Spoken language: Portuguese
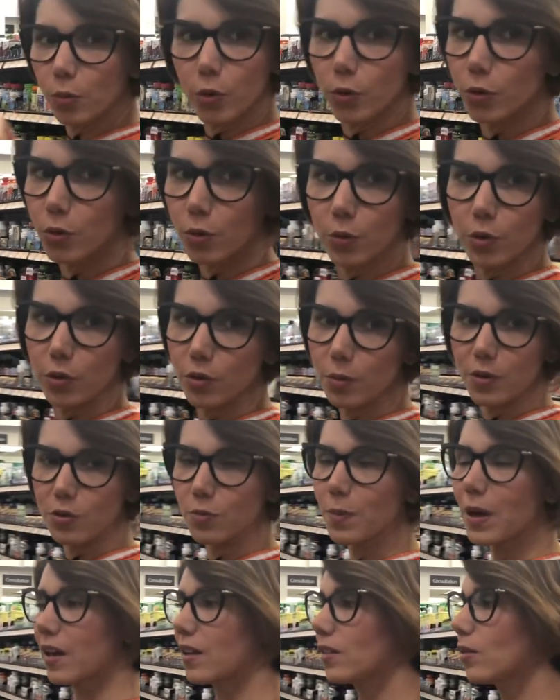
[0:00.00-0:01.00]
muito, muito mais
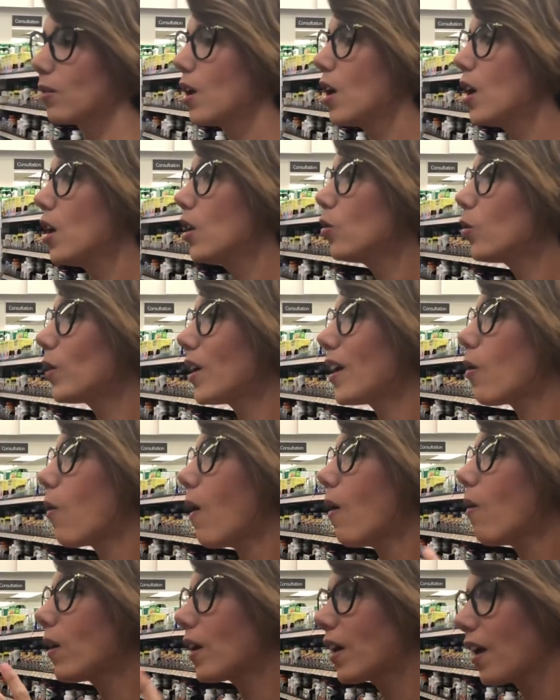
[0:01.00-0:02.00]
barato do que
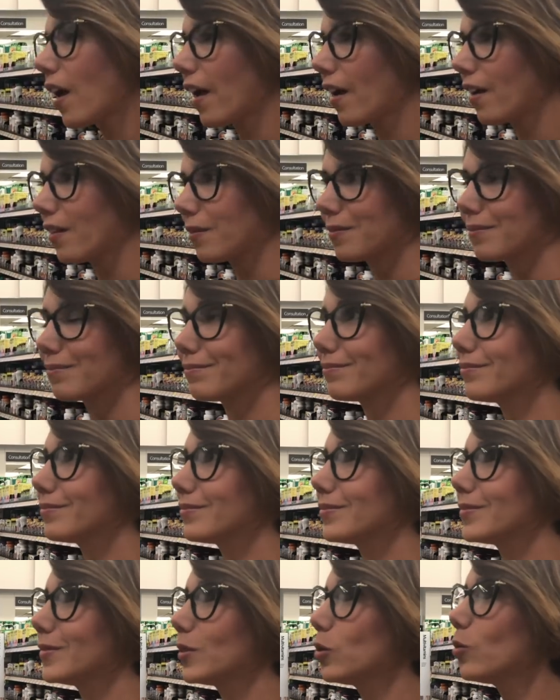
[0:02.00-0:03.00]
qualquer
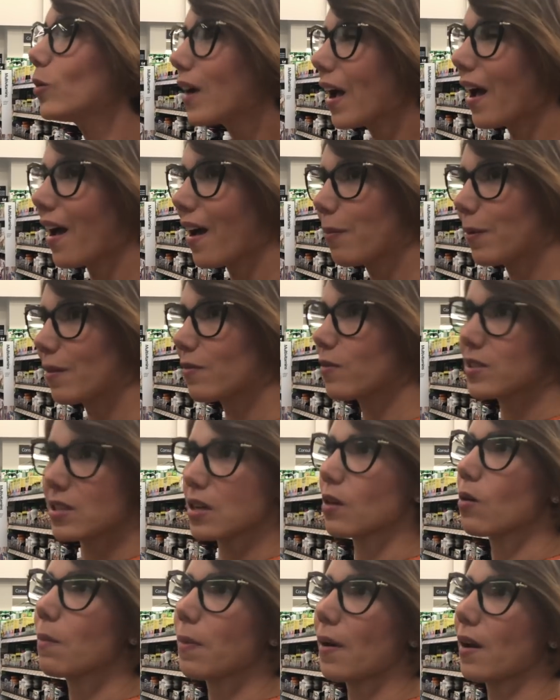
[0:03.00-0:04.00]
lugar para
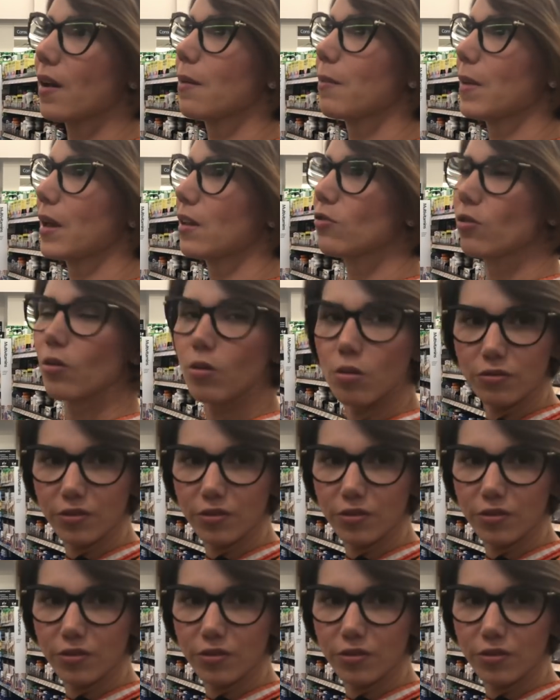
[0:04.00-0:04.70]
você comprar remédio ou